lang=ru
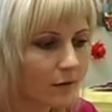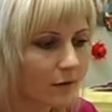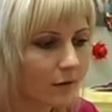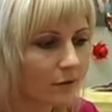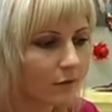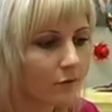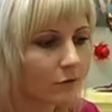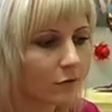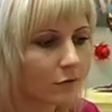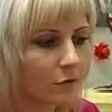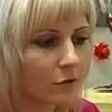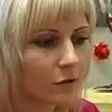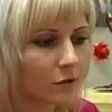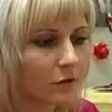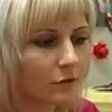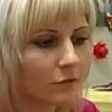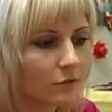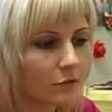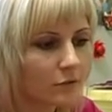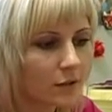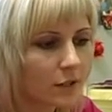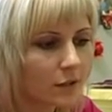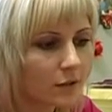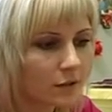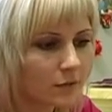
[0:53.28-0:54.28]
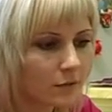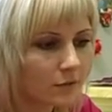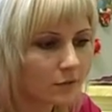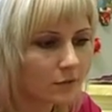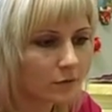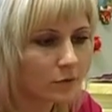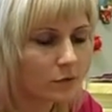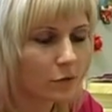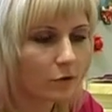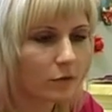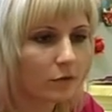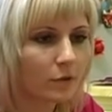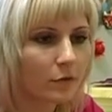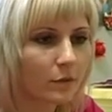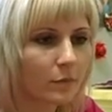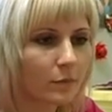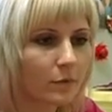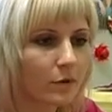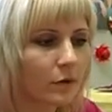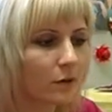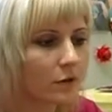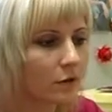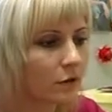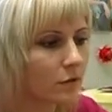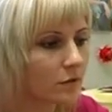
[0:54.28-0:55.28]
Вот. вот этот цветок,
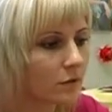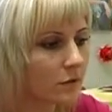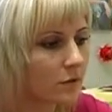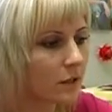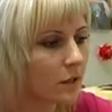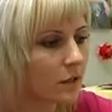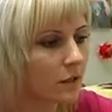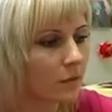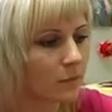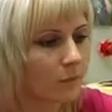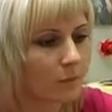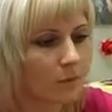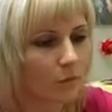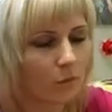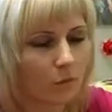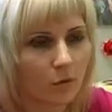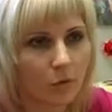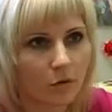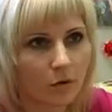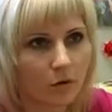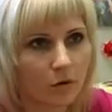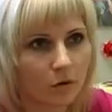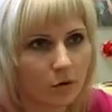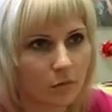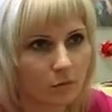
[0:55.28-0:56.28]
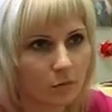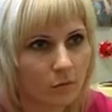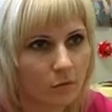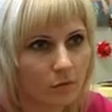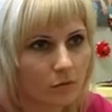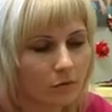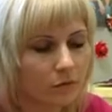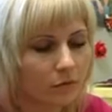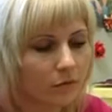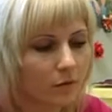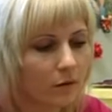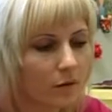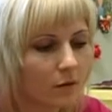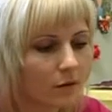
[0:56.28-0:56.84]
например, он сделан по-мокрому.